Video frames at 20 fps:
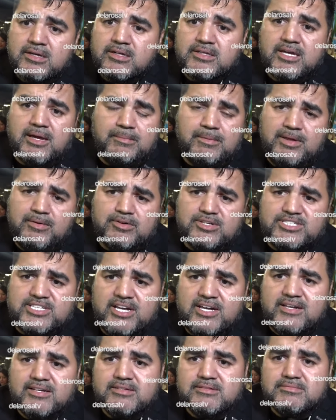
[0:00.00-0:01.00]
Ya me
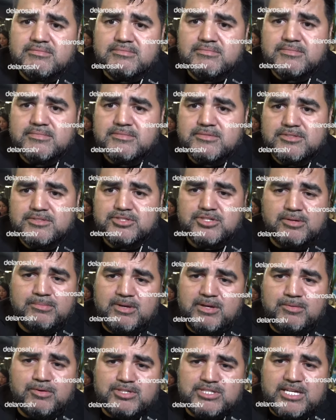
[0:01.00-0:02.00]
divorcié, ya
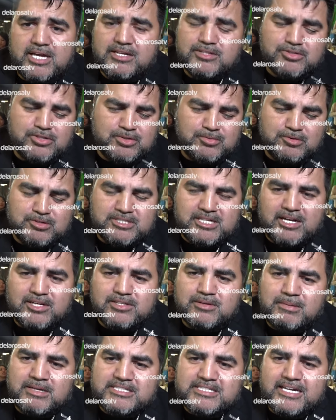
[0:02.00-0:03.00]
me divorcié, estoy divorciado,
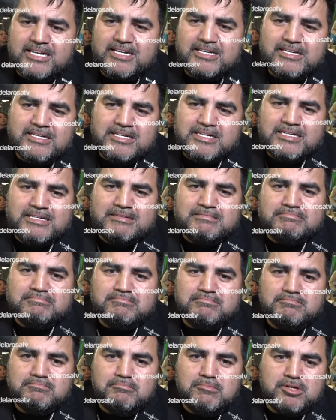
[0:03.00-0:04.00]
nada más que,
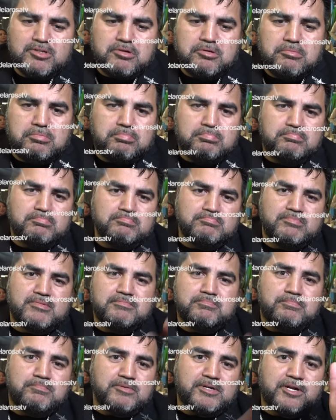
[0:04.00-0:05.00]
bueno,
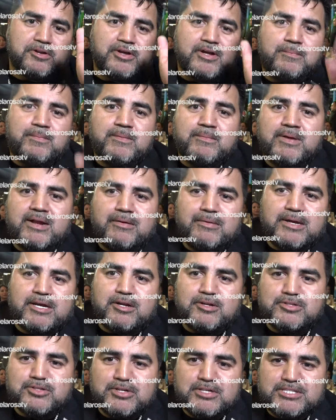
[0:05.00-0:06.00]
creo que es primera vez
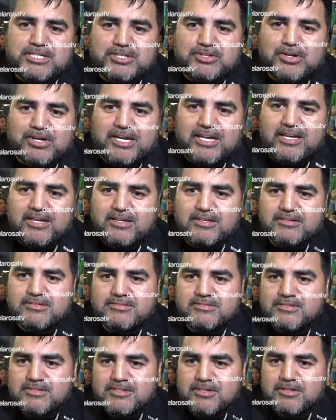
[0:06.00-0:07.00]
que lo estoy diciendo aquí
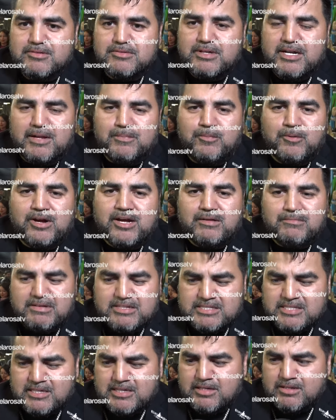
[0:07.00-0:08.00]
una de las pocas
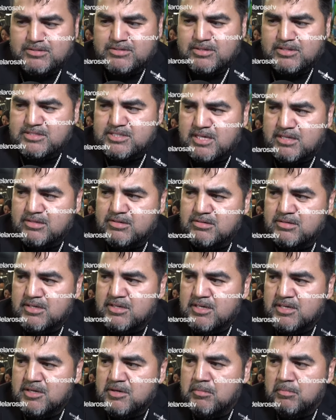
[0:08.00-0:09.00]
veces que lo estoy diciendo.
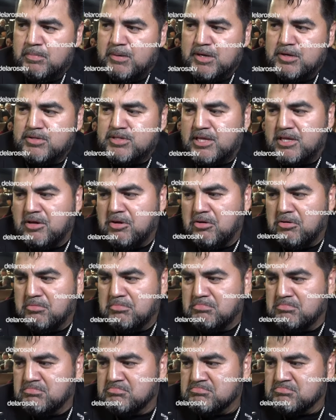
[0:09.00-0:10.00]
Pero te digo,
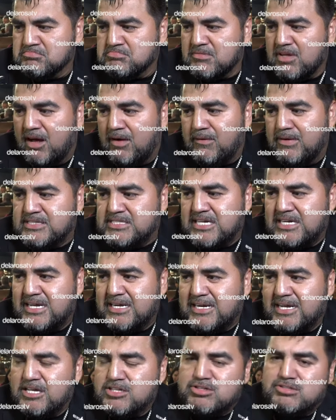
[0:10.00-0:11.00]
a veces
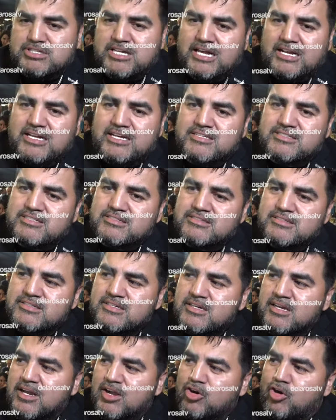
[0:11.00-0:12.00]
las redes sociales
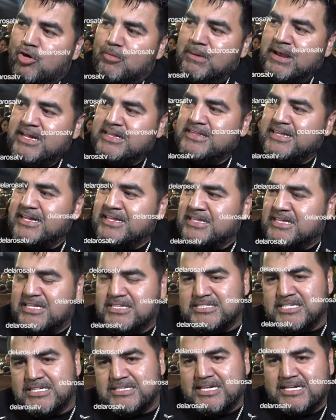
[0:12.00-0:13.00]
comentan y
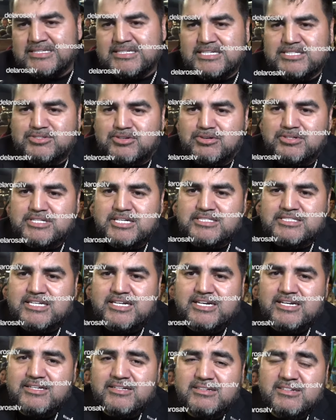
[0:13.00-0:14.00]
dicen tantas cosas
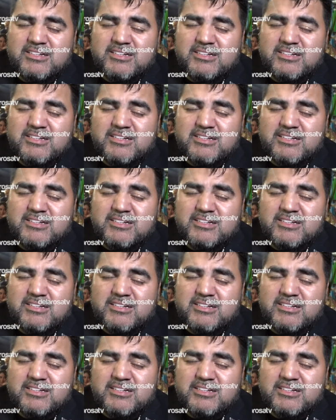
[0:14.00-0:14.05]
que,